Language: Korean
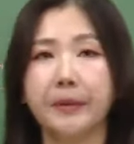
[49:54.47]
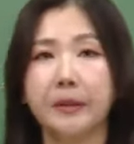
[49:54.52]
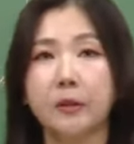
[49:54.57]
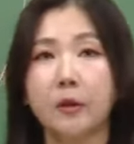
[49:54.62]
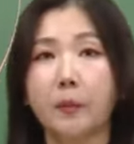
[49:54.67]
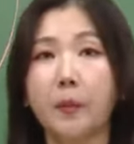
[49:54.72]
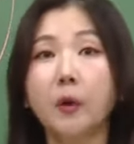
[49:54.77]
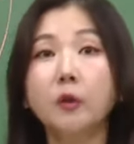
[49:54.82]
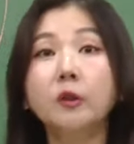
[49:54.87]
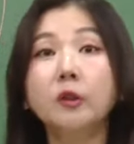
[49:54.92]

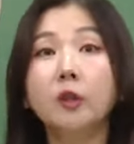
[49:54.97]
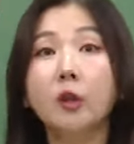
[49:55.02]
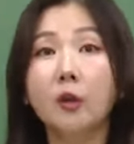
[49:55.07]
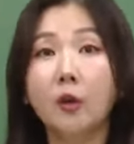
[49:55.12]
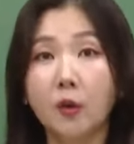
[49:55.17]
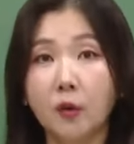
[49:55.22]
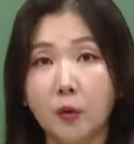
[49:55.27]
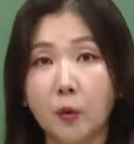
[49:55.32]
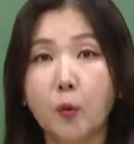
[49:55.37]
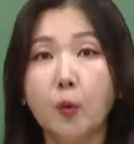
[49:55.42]
그래서
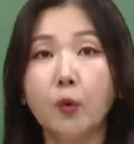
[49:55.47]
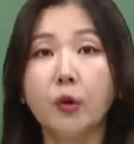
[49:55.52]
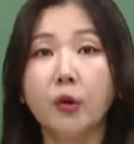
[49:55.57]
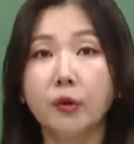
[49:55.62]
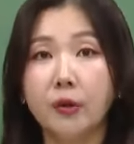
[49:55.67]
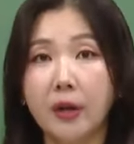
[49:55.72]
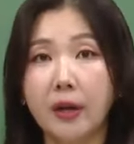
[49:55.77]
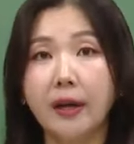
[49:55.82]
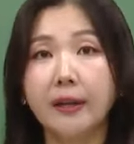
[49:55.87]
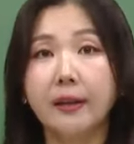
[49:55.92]
먼저
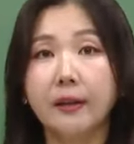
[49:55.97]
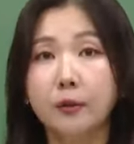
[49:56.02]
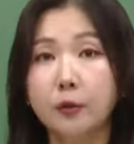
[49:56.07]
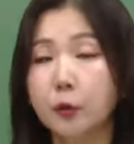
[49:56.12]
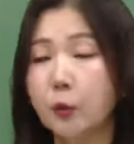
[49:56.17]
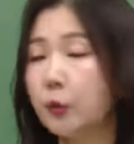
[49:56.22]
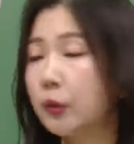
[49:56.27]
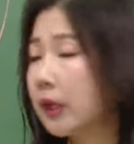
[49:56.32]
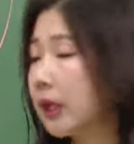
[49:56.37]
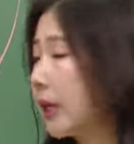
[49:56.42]
고려돼야 되는
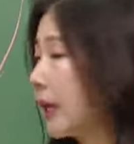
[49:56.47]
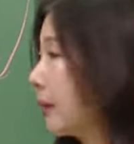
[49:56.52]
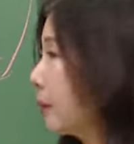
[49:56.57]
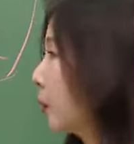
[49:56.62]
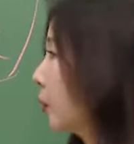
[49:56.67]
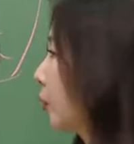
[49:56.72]
존재냐 뭐